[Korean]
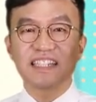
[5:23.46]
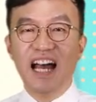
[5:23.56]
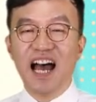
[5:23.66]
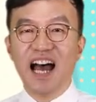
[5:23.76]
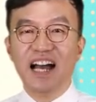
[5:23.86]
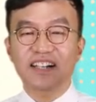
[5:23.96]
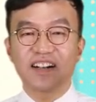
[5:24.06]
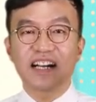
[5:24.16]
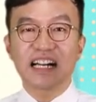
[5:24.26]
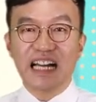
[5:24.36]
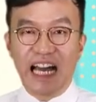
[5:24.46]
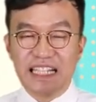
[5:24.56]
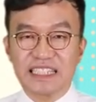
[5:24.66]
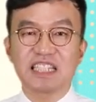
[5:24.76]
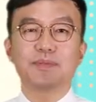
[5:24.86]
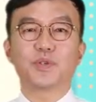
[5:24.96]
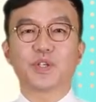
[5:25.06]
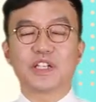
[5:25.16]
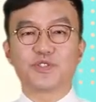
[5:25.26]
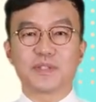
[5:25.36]
나거 같이
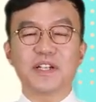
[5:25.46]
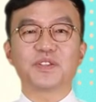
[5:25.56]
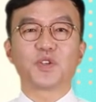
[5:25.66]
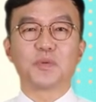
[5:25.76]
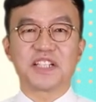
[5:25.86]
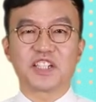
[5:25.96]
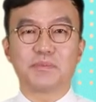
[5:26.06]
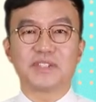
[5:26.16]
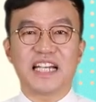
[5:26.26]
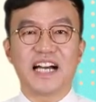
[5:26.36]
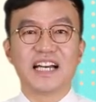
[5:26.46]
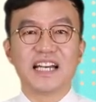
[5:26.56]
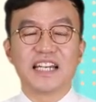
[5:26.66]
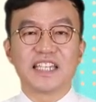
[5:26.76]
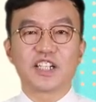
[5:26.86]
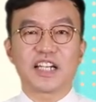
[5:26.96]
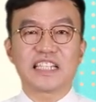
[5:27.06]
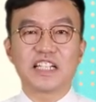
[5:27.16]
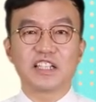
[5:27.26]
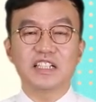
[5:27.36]
비교해 주시면 도움이 될 겁니다. 이렇게
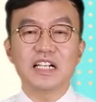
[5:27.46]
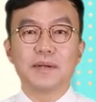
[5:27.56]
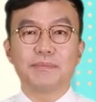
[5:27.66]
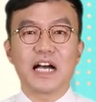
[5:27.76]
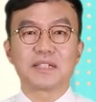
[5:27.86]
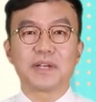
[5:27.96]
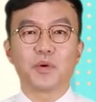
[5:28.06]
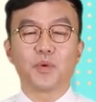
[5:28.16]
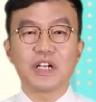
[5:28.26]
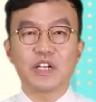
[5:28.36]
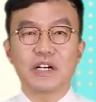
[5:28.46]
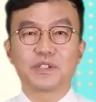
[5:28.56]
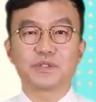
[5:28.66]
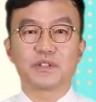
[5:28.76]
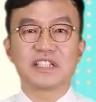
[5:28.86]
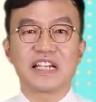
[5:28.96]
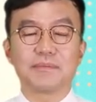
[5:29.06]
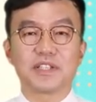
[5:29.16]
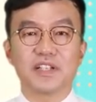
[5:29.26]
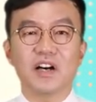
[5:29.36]
단어를 발음의 원리와 구조를
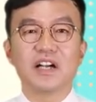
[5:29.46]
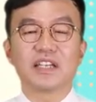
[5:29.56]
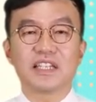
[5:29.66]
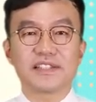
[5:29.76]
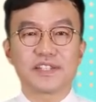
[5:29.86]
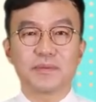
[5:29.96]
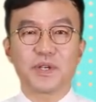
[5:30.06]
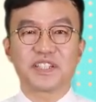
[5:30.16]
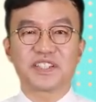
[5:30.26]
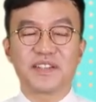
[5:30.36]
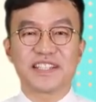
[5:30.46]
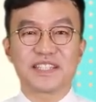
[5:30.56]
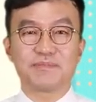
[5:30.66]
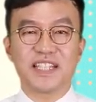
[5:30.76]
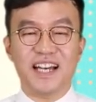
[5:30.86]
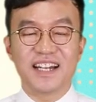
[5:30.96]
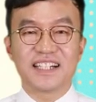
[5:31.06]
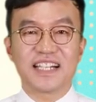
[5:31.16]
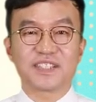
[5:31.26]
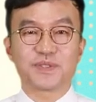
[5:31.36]
이해하면서 있어 보이게
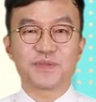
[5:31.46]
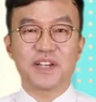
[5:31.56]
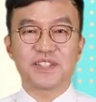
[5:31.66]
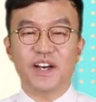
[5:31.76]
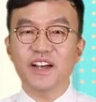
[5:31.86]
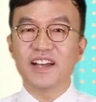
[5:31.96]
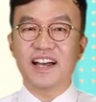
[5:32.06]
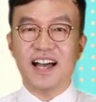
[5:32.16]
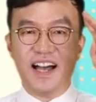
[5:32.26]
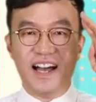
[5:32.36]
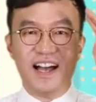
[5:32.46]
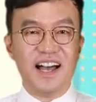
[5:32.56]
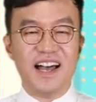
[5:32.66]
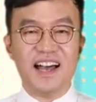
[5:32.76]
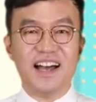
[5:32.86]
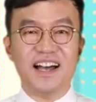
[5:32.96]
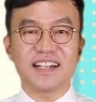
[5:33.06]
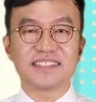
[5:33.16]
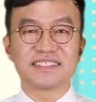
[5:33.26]
정리해봤습니다. 다 좋으면서 아하!